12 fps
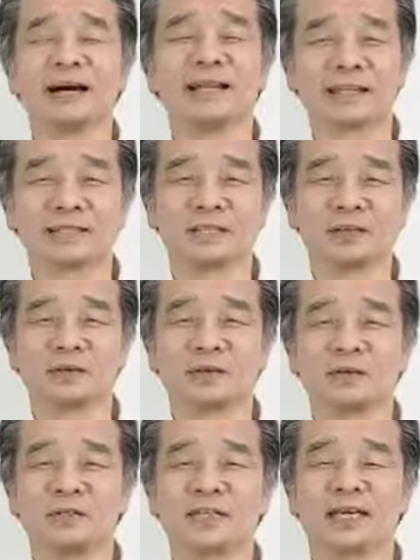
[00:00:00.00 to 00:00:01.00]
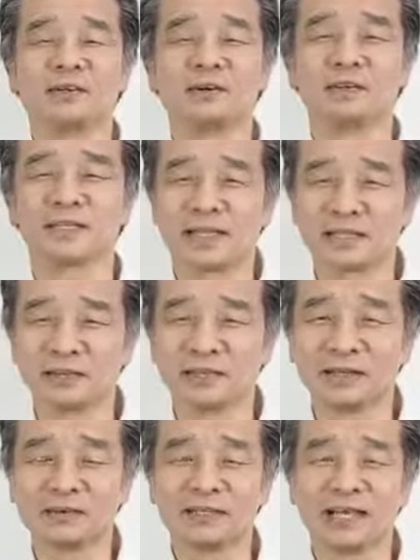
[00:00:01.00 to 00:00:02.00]
春風旅行者の佐藤
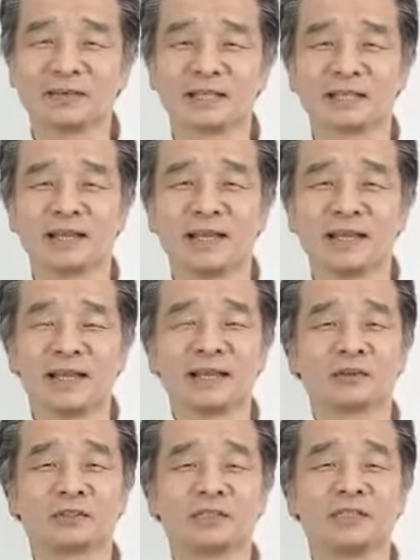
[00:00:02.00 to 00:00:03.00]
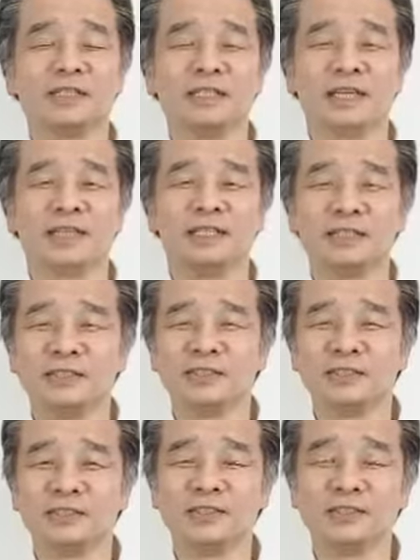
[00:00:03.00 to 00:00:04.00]
でございます。え今年
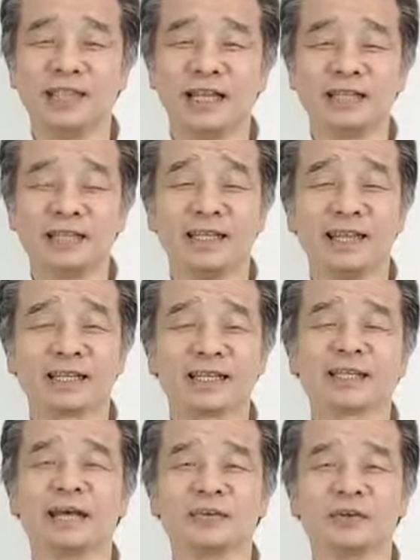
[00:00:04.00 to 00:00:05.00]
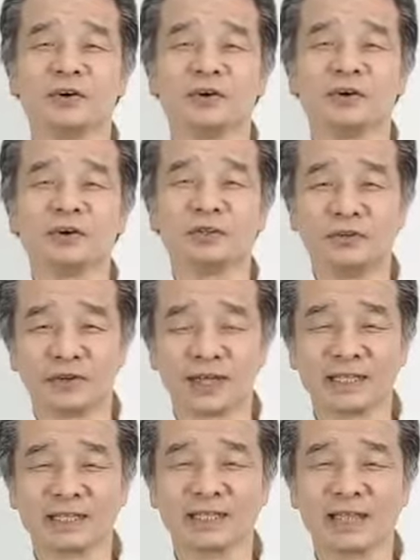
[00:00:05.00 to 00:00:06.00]
2022年になって最初の動画
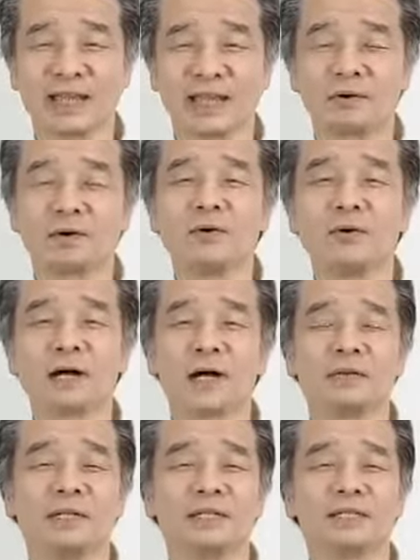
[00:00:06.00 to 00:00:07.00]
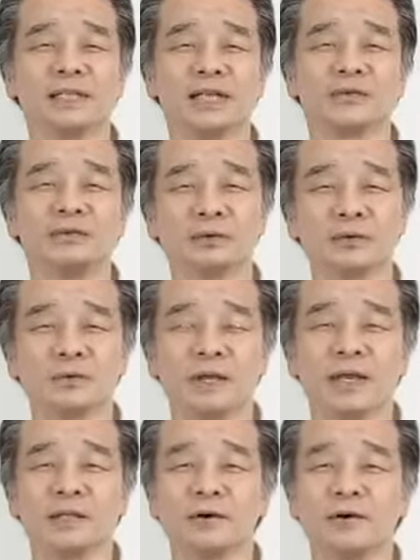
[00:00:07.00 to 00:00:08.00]
ですね。ま今回はですね、
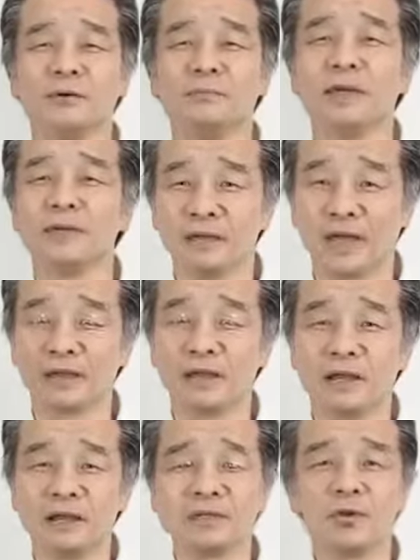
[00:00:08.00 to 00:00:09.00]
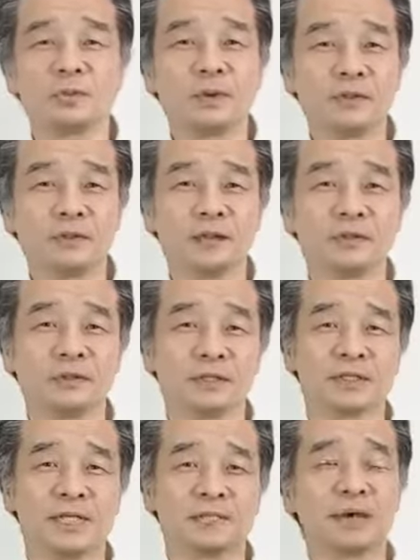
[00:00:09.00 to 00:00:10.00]
ノルウェーのベルゲン。そのベルゲンので
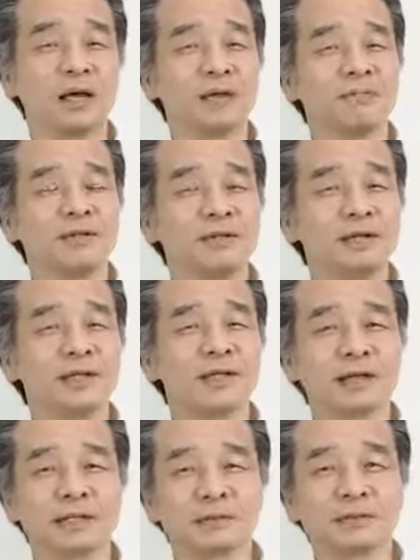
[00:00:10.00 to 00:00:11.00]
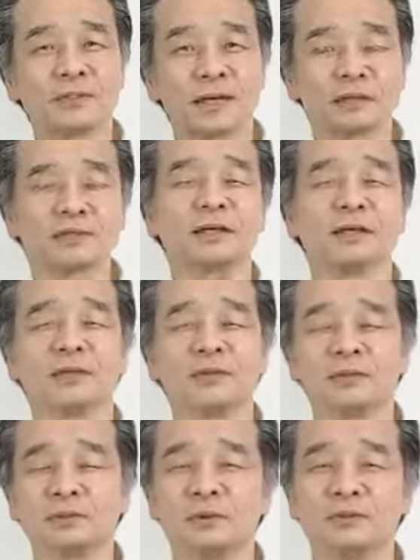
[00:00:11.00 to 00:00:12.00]
すね、まあ、ベルゲン行かれたことあるって方
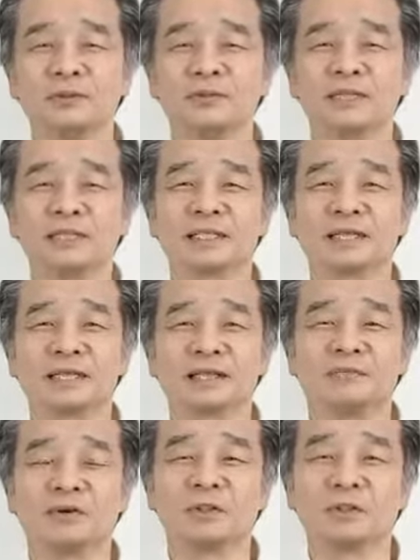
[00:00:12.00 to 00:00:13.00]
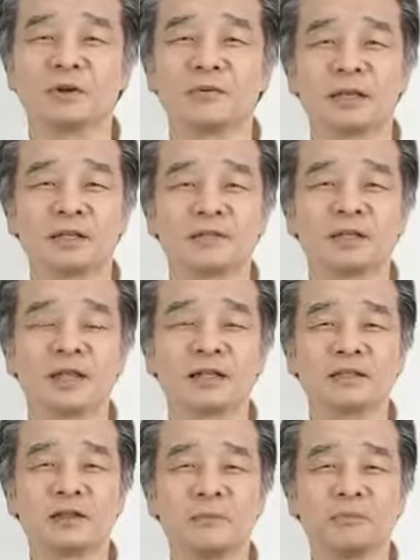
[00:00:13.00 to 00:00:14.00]
多いと思うんですけれども、その
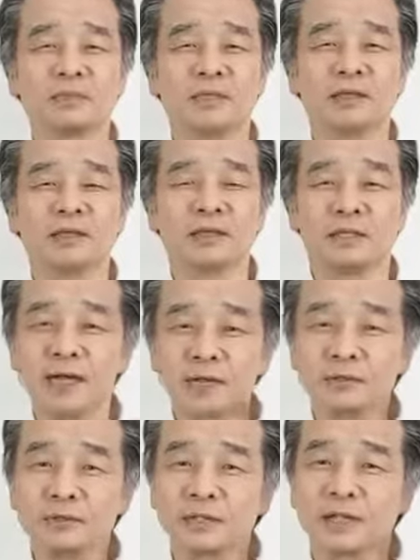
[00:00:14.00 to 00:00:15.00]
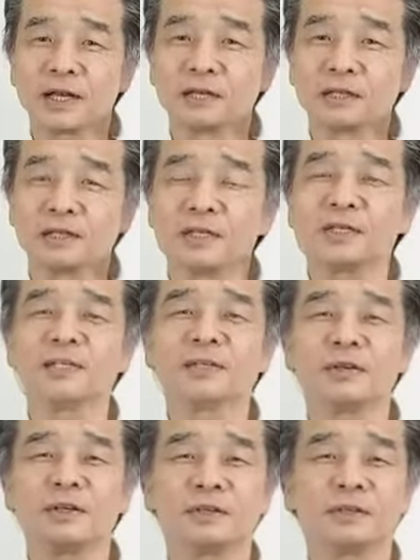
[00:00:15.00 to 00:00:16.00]
ベルゲンの意外と行ってない
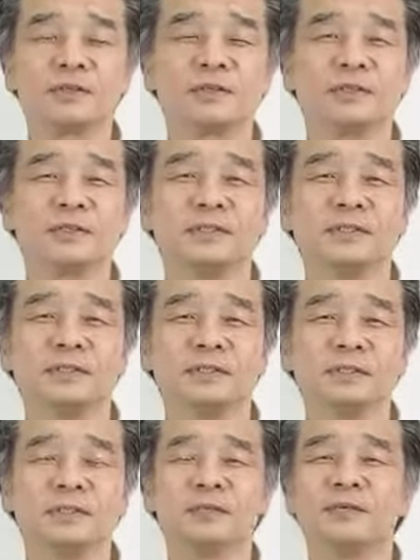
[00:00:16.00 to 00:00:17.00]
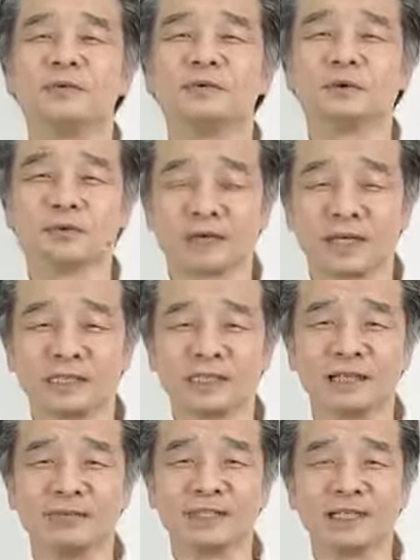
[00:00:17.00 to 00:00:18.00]
ヒストリッククルーズっていうのをご紹介し
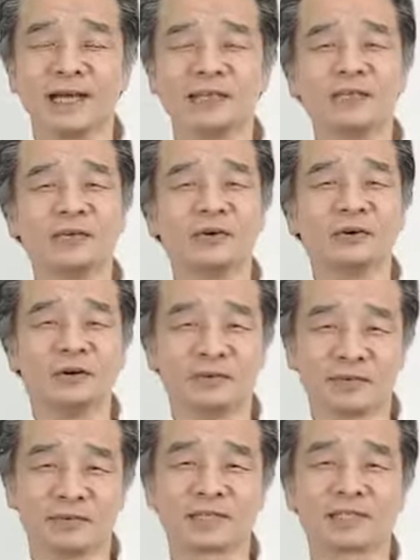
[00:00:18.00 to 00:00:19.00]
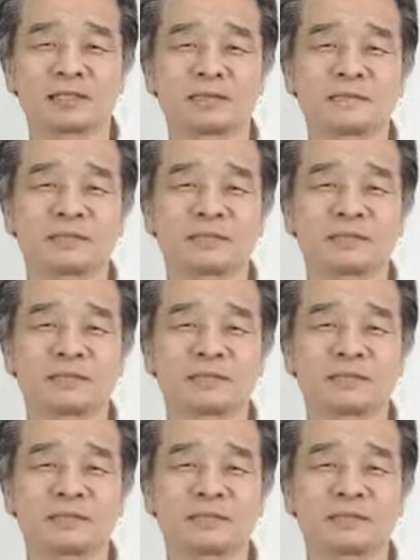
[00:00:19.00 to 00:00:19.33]
てみたいと思います。